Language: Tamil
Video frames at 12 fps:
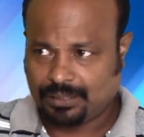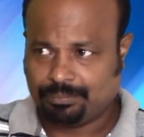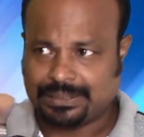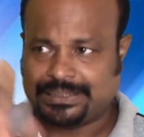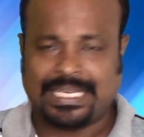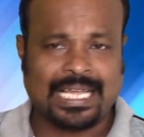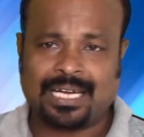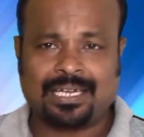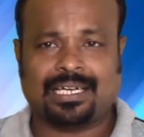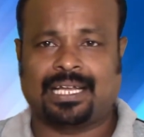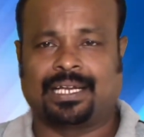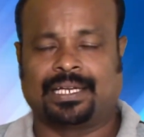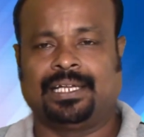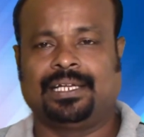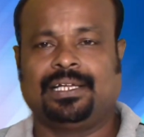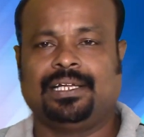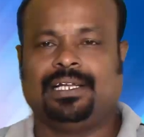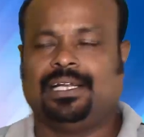இப்போ சேரன் இருக்கார்
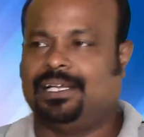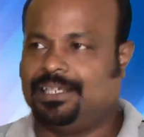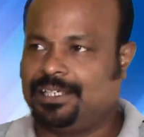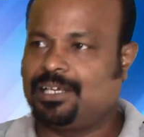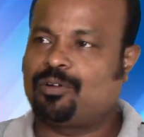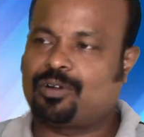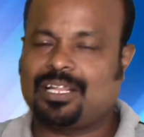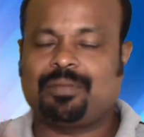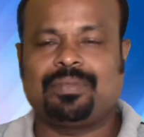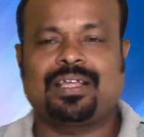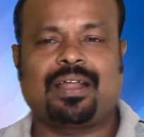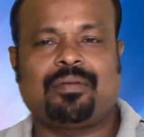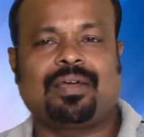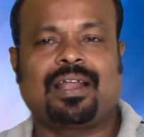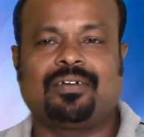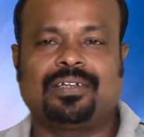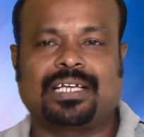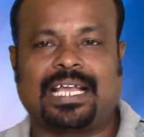நீங்கள் கூட தான் மீரா மேலே
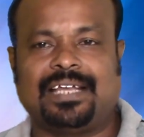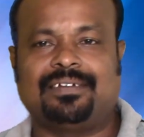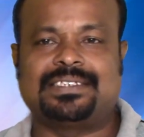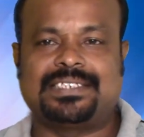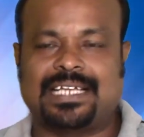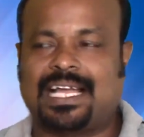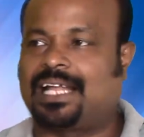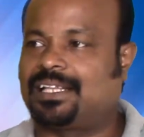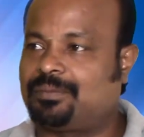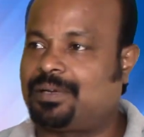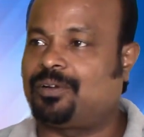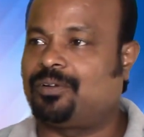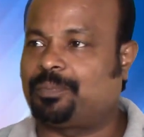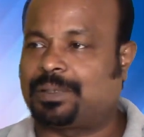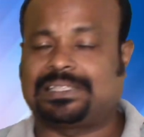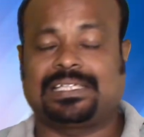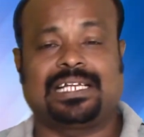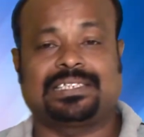வந்து கை வச்சிங்க அந்த மாதிரி ஒரு
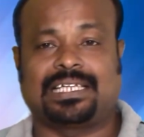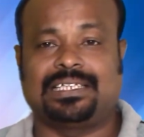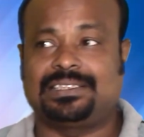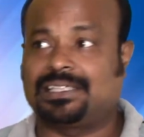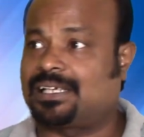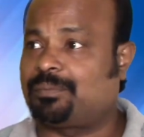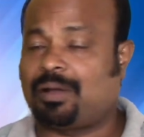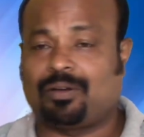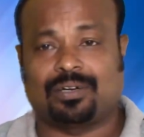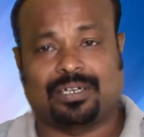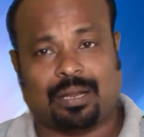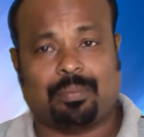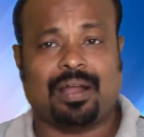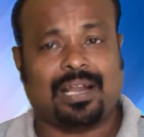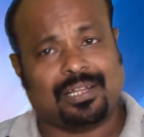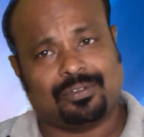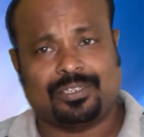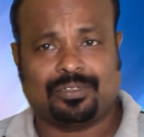பிரச்சனைலாம் சந்திச்சிங்கன்னப்போ அவருக்கு டபால்
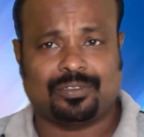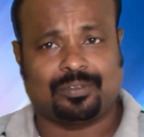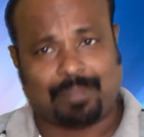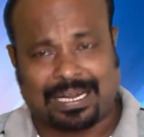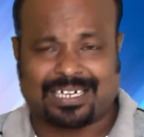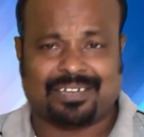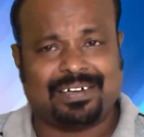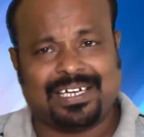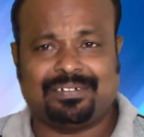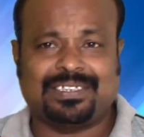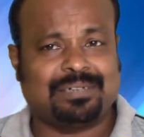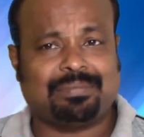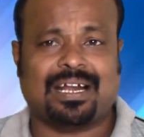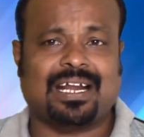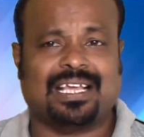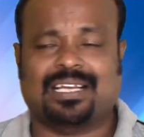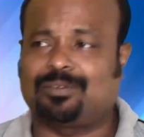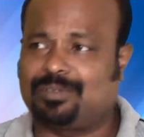அதை வந்து மறக்க வேண்டிய விஷயமா
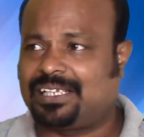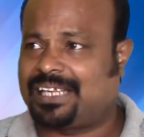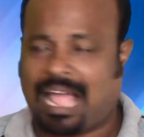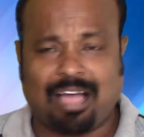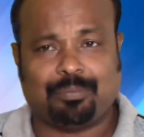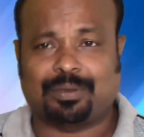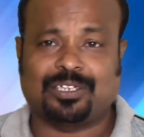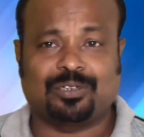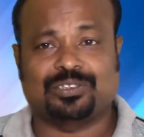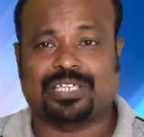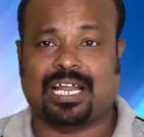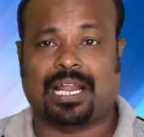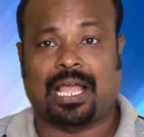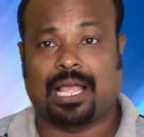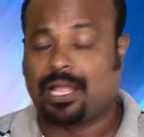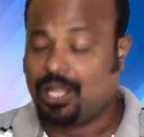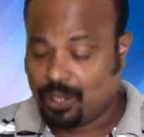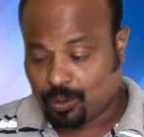நினைக்கிறது வந்து நீங்கள் ஞாபகப்படுத்துன்னு வச்சுக்கோங்களேன்
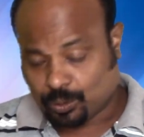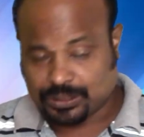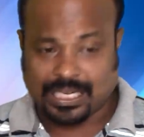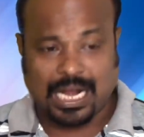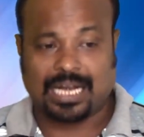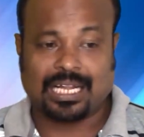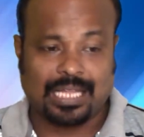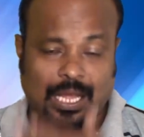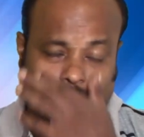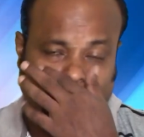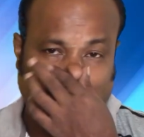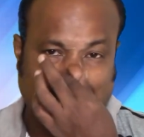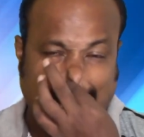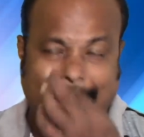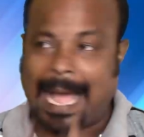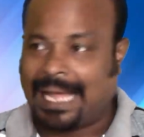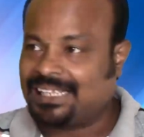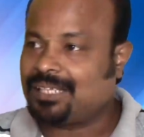கொஞ்சம் காண்டாக தான் ஆகும்
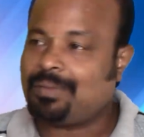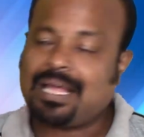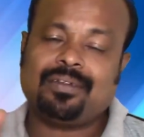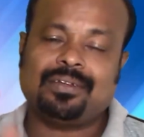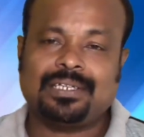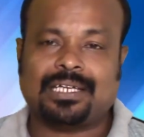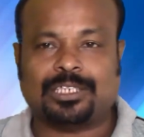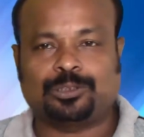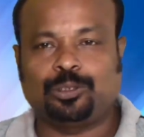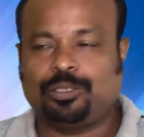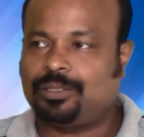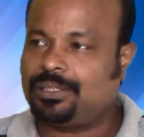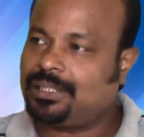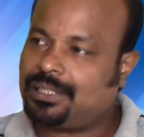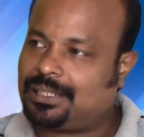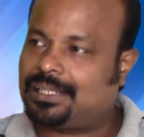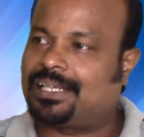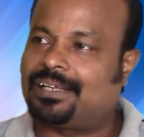அந்த மாதிரி வந்து கஸ்தூரி வந்து
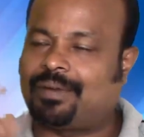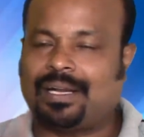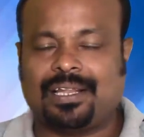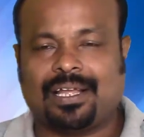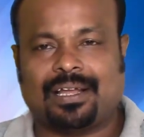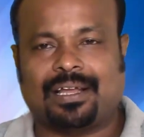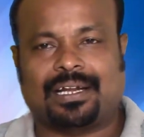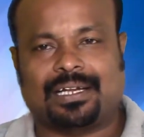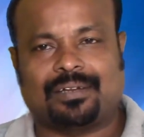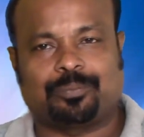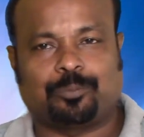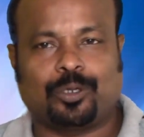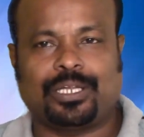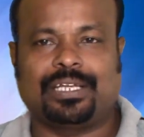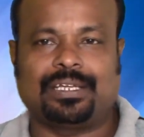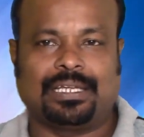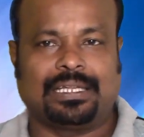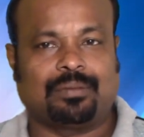வனிதா கிட்ட போய்
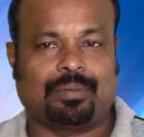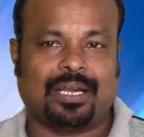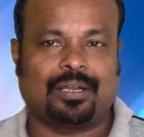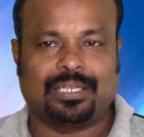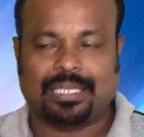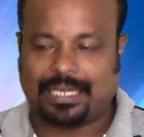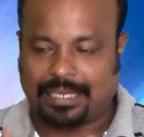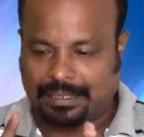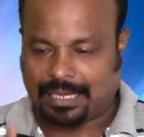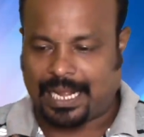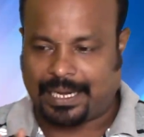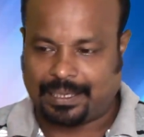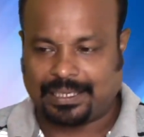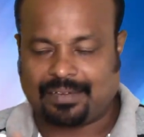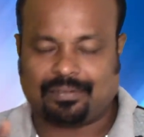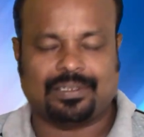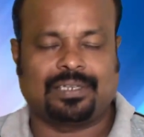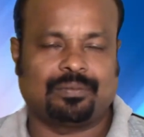இந்த மாதிரி இந்த நான் என்ன
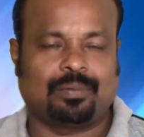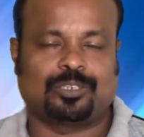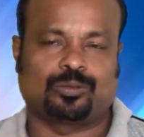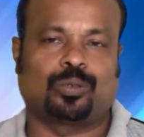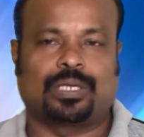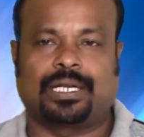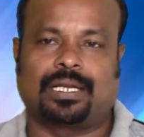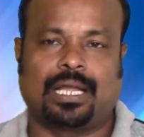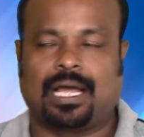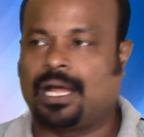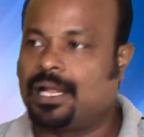விதமாக சொன்னேன்னா